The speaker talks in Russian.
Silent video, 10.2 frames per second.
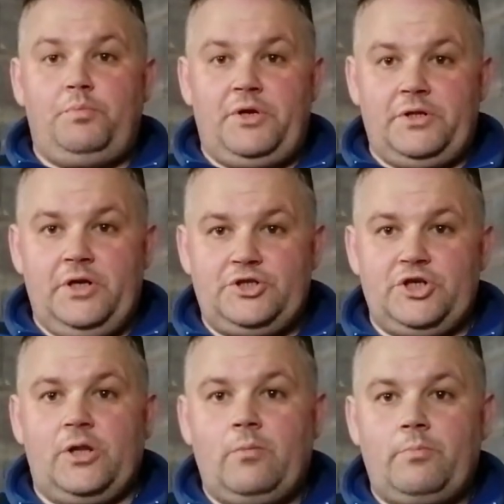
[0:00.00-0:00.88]
Перед
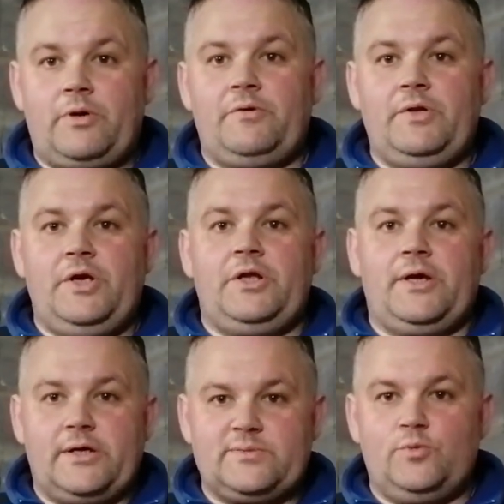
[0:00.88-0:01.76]
началом
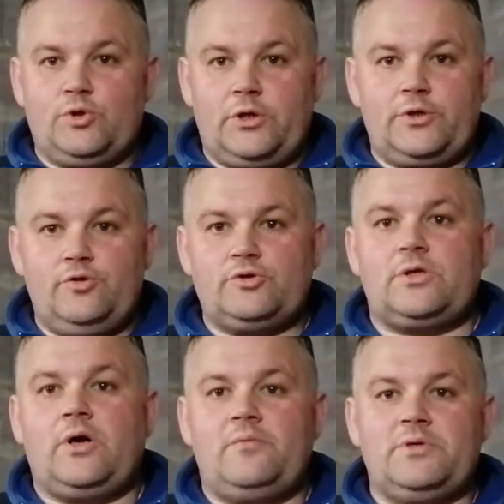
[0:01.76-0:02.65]
проведения осмотра
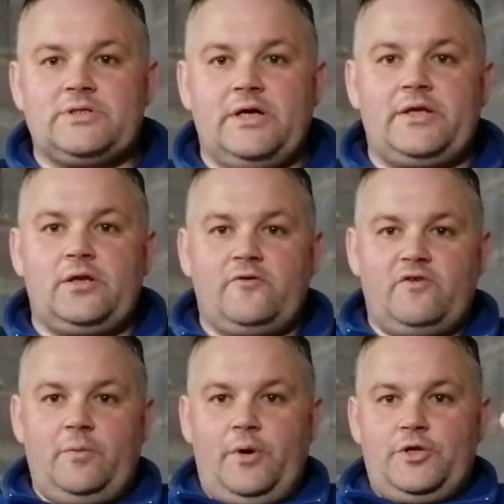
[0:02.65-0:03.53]
гнезд обязательно
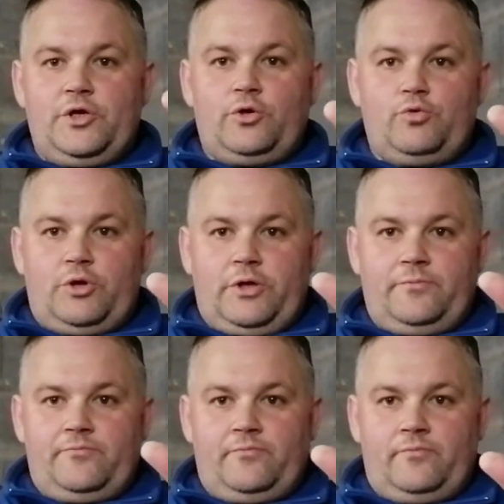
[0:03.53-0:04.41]
вымойте
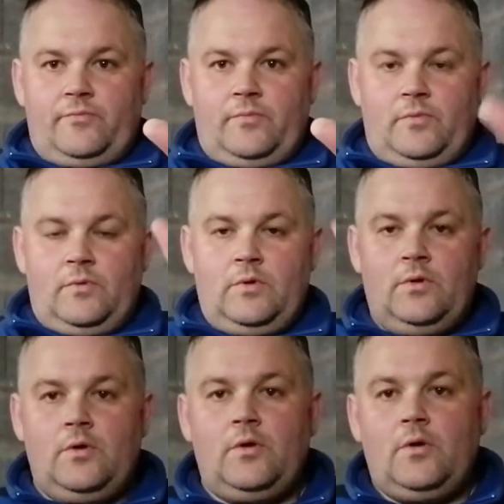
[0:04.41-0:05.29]
руки.
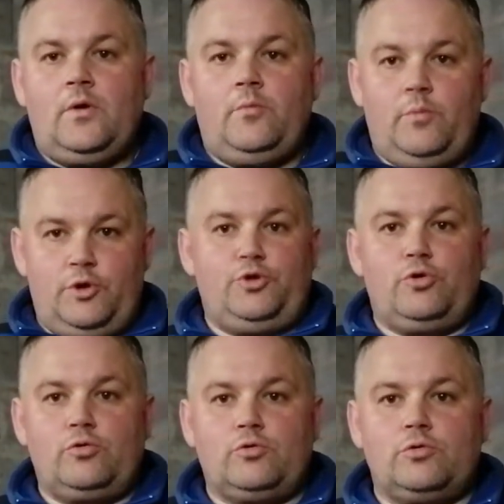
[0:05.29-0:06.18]
Мытье
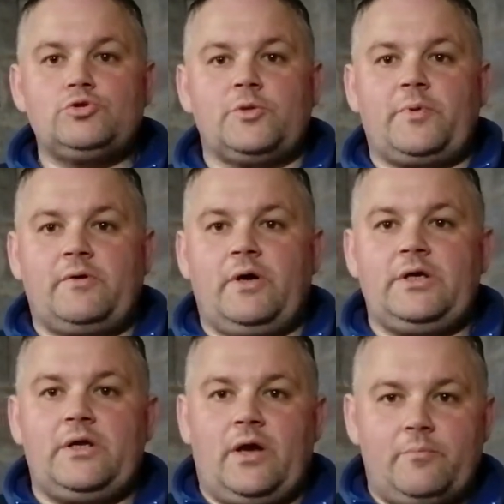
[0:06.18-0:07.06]
рук лучше
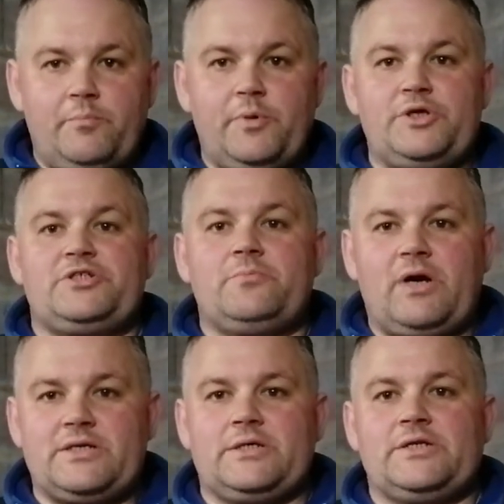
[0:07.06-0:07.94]
проводить обычным
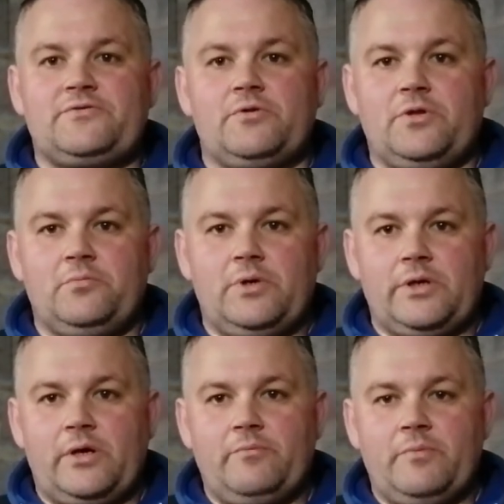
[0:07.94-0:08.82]
хозяйственным
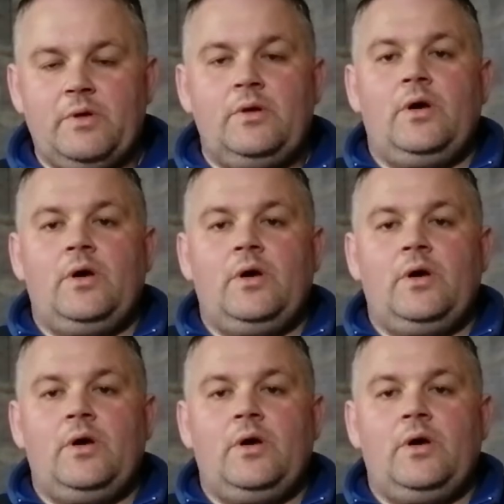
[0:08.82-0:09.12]
мылом.